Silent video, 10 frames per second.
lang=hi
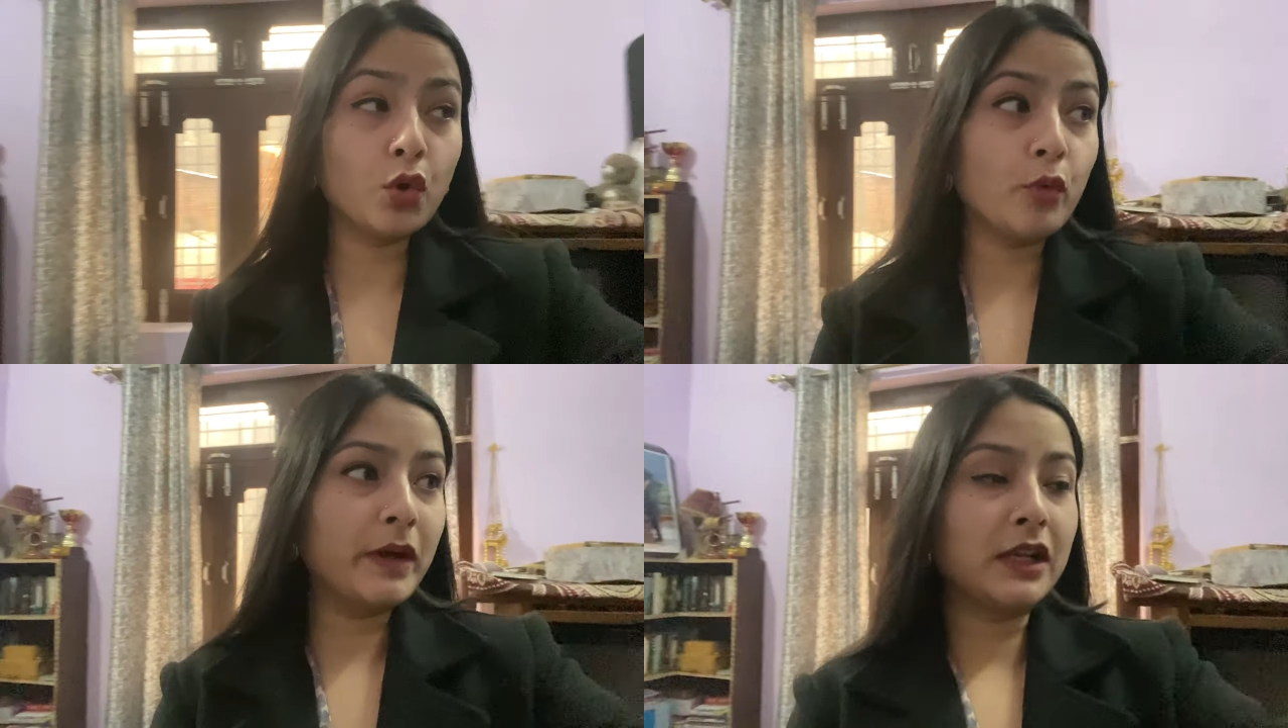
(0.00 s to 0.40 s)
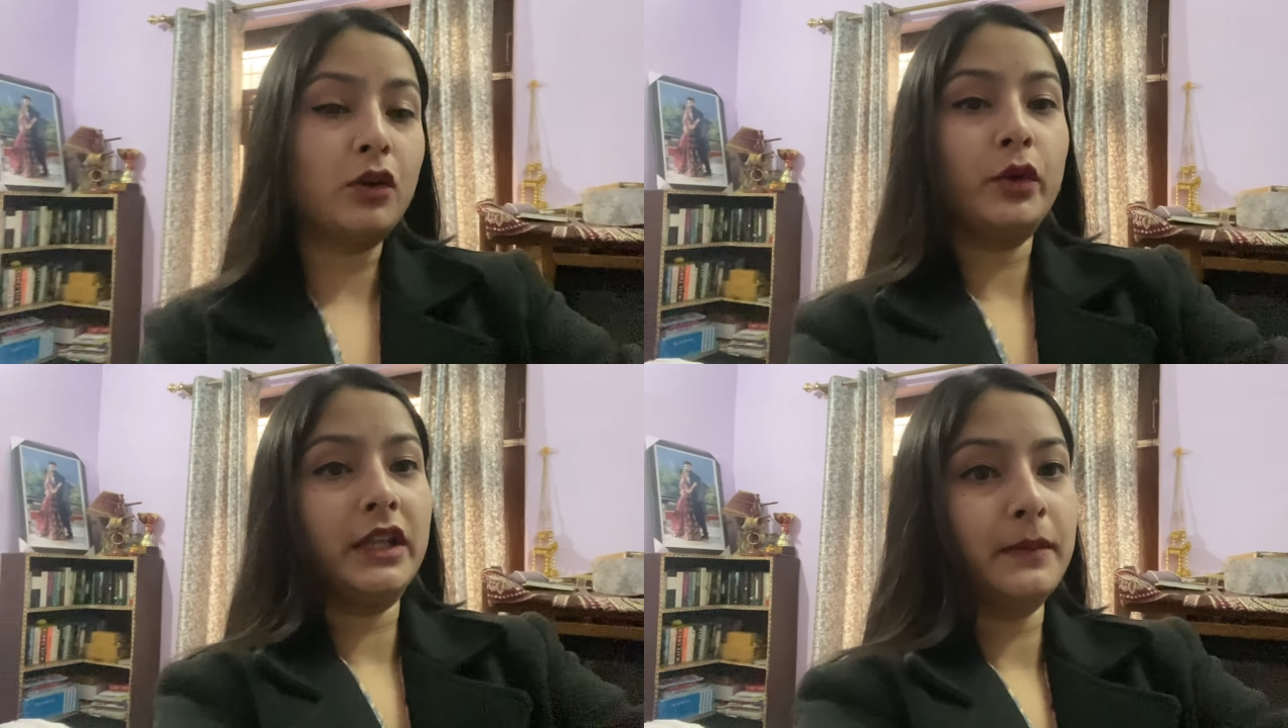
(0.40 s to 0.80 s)
कोमल
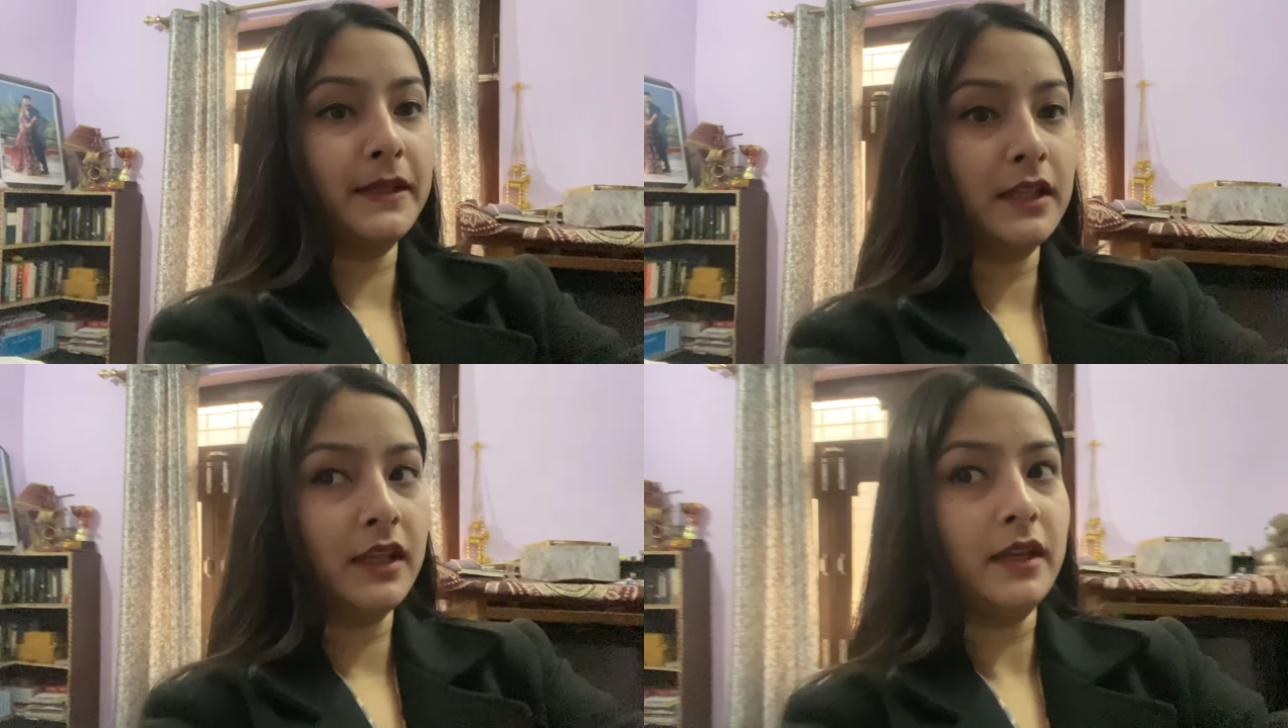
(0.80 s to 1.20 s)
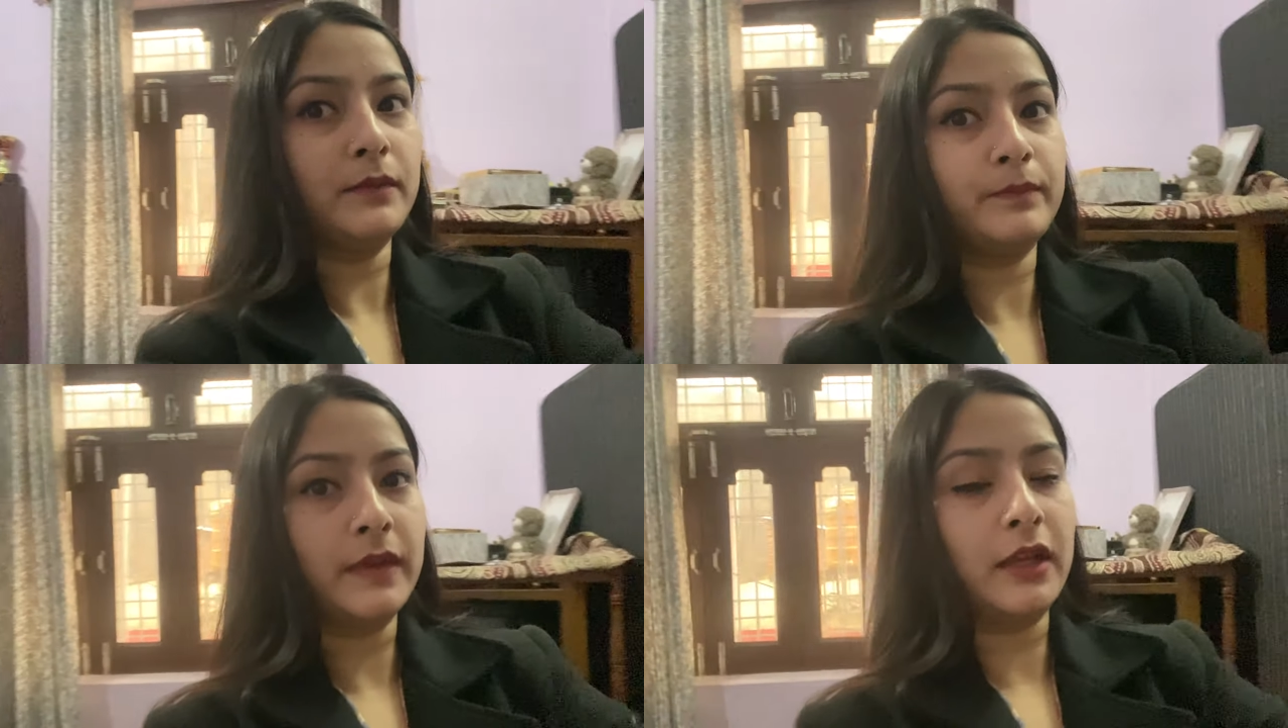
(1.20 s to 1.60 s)
का कोई ज्यादा पता नहीं
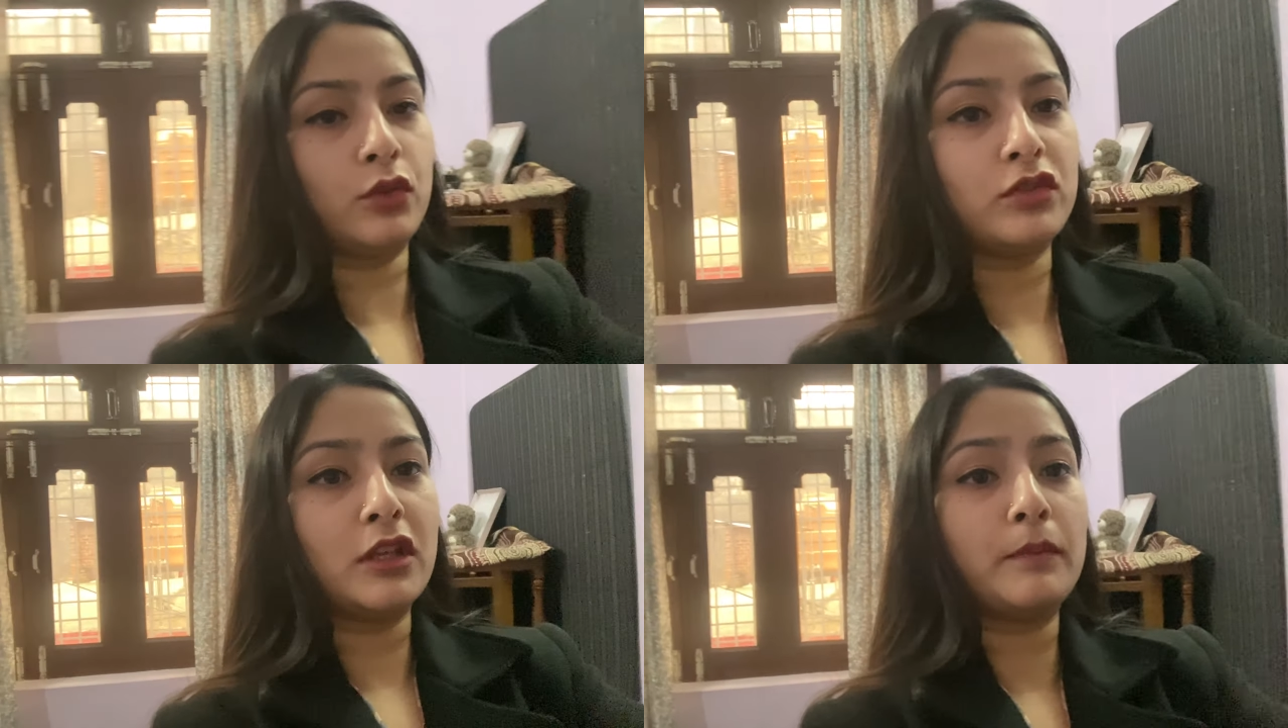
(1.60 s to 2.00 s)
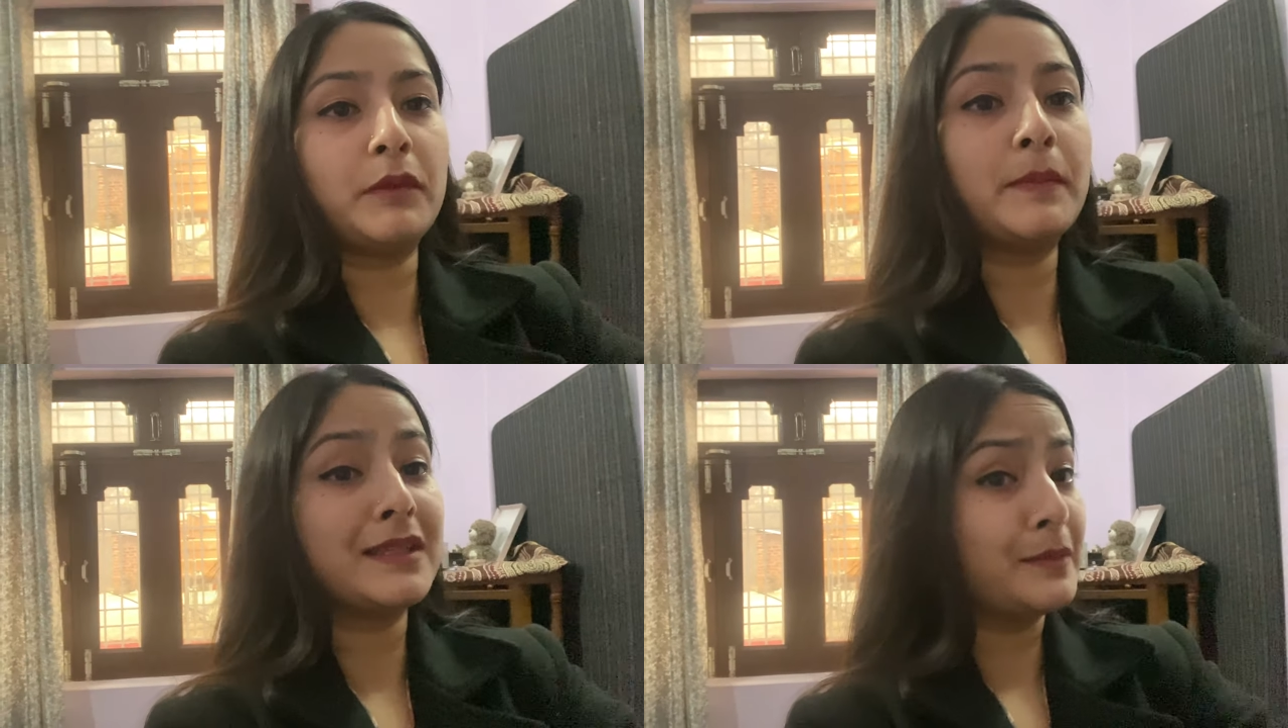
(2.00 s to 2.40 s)
है एक तो उसने
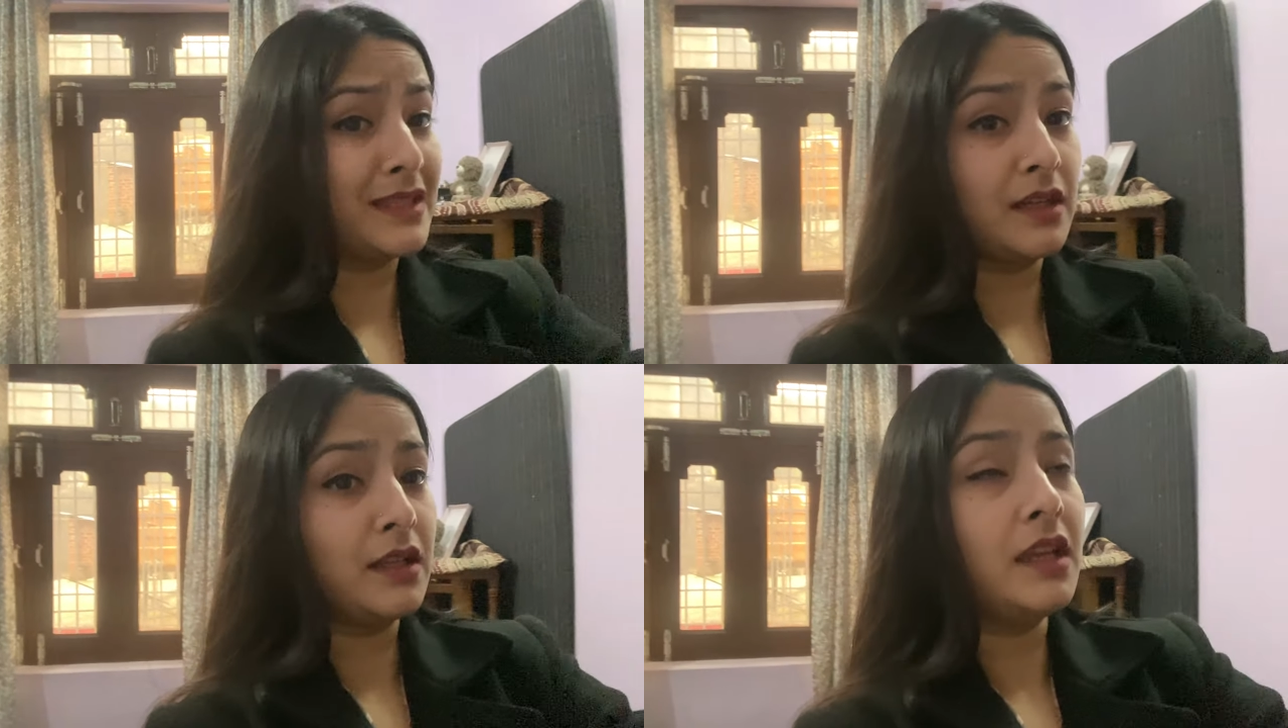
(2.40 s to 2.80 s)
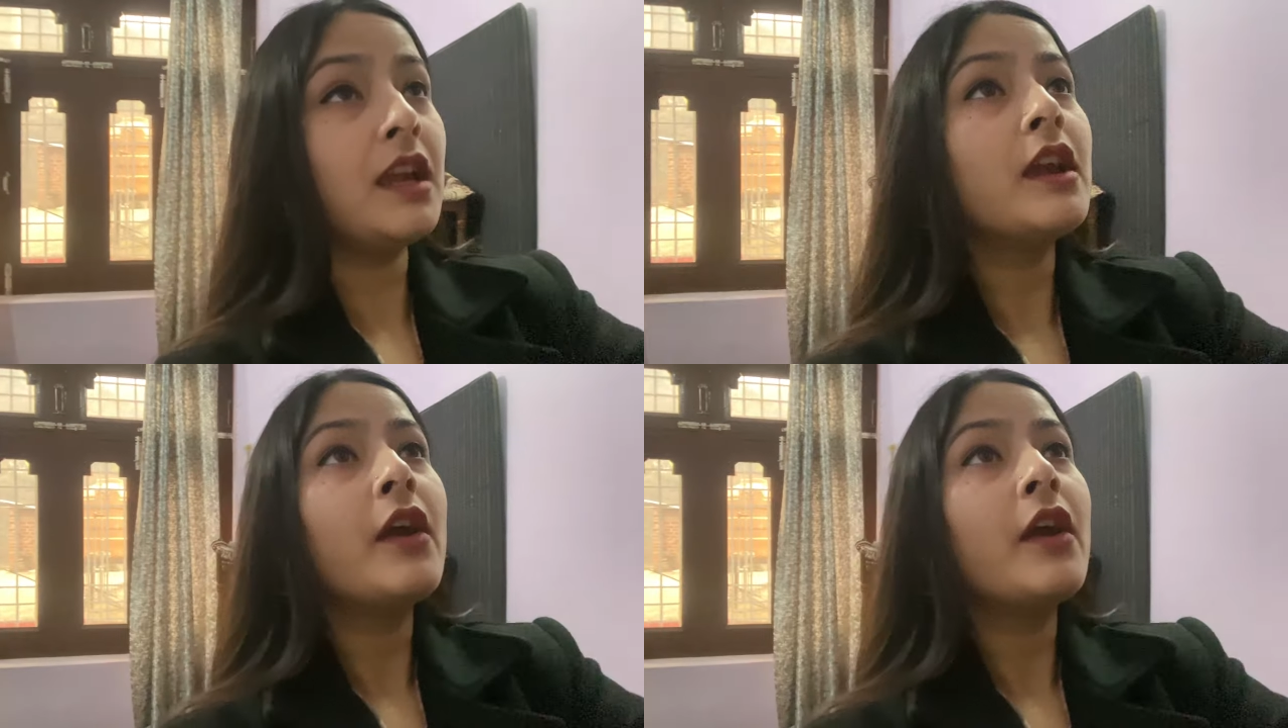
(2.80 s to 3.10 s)
अपनी बस मिस कर दी